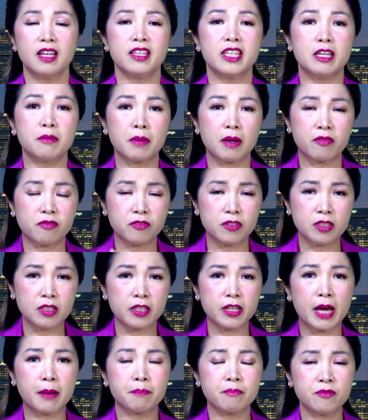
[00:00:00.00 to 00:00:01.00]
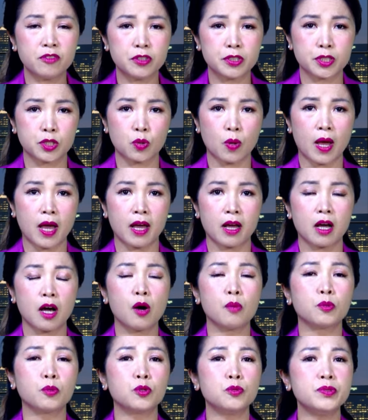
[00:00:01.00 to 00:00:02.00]
Nhưng mà vừa đấm vừa xoa,
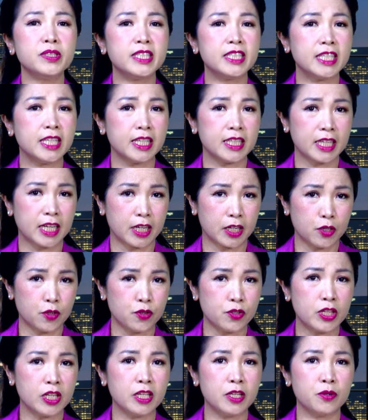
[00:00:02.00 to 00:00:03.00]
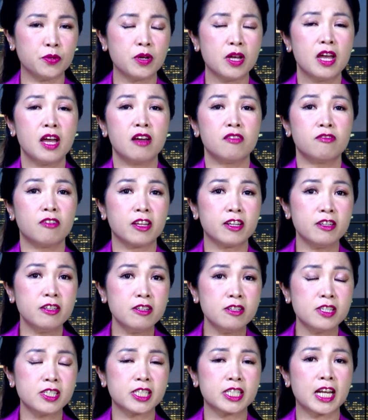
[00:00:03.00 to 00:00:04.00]
ông cũng chìa nhành ô liu và
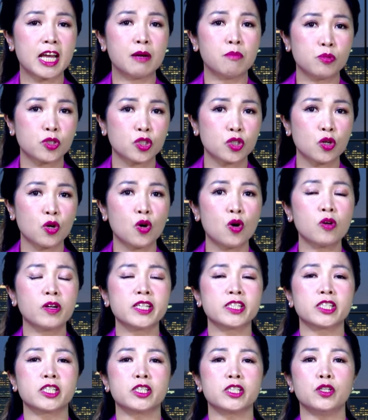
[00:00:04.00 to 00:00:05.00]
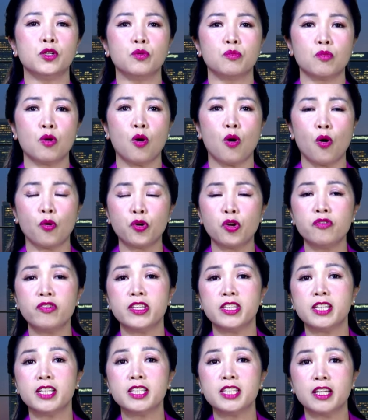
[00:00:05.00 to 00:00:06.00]
đưa ra một số cái sự ủng hộ đối với
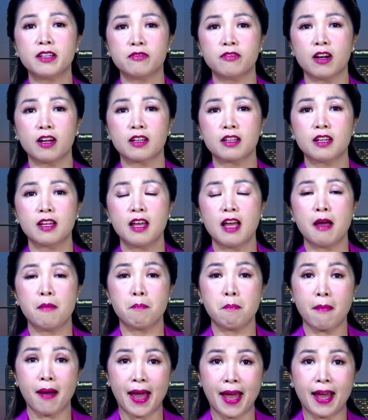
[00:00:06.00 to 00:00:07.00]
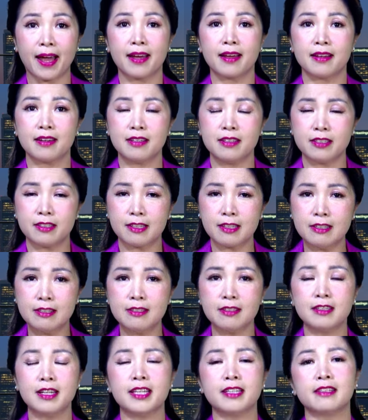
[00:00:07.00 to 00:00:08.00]
những nhân vật mà
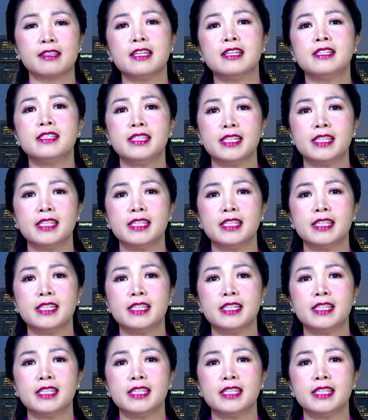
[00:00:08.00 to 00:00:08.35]
thường lên tiếng